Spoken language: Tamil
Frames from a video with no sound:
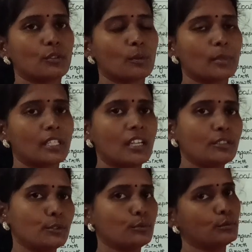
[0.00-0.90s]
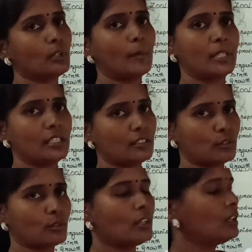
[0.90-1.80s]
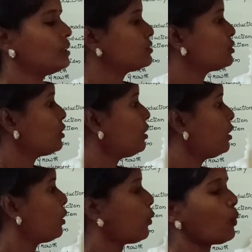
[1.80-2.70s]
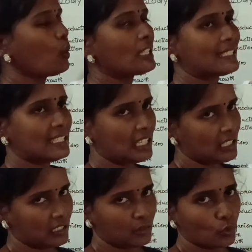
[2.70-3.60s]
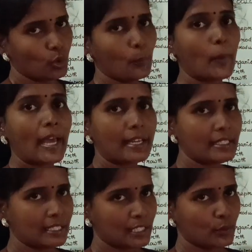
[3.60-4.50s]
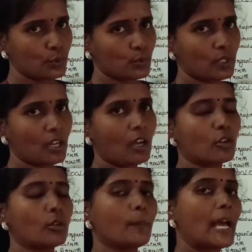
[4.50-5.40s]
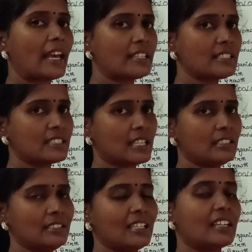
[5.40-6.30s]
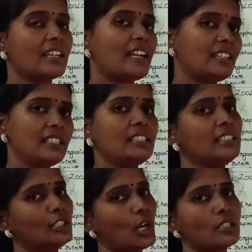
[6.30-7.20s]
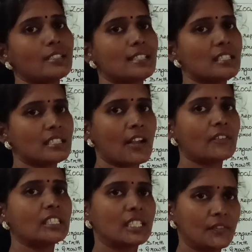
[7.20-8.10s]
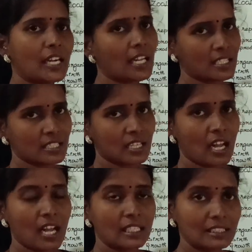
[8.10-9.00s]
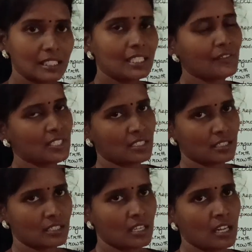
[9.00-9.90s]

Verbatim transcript: அர்த்தம் அப்படின்னா டூ அப்படின்னு அர்த்தம் ஸோ ஒரு செல் ஒரு பேரண்ட் இண்டிவிஜுவல் ஆர் ஒரு பேரண்ட் செல் ரெண்டு டாட்டர் செல்ஸாக வந்து டிவைட் ஆச்சுன்னா அந்த டிவிஷன்